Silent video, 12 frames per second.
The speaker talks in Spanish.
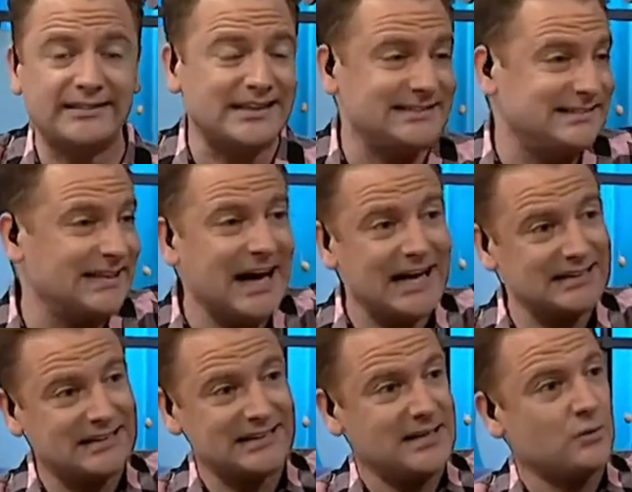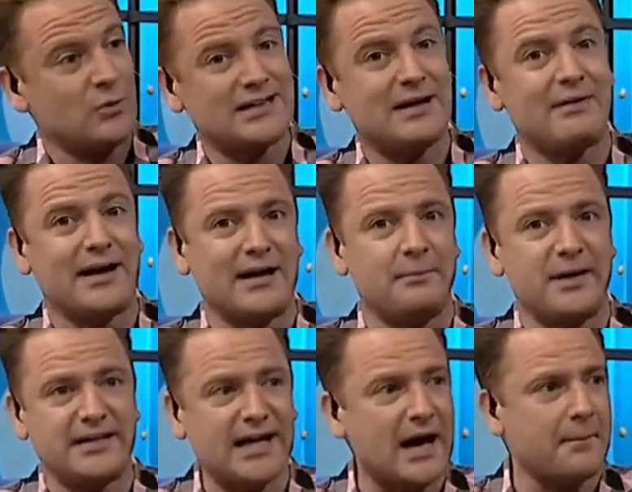esa hincha, esa tribuna estaba
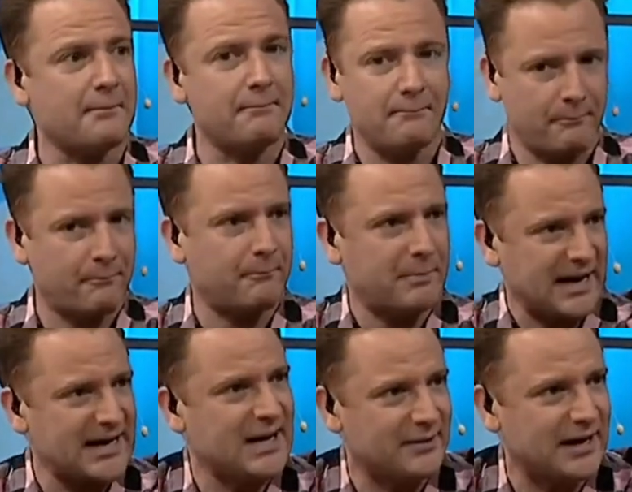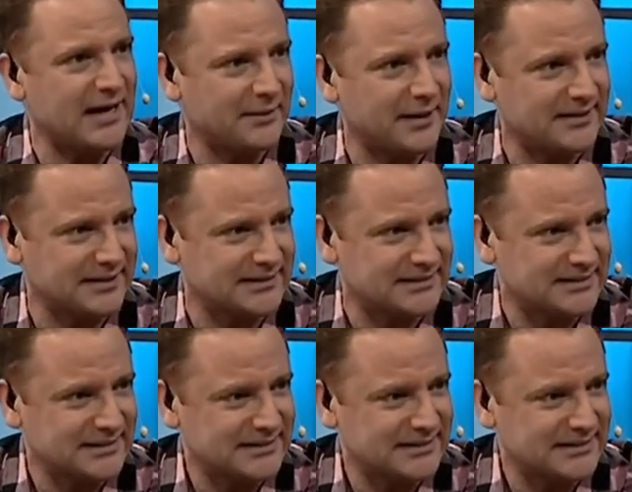repleta para ir a ver a las bandas. Yo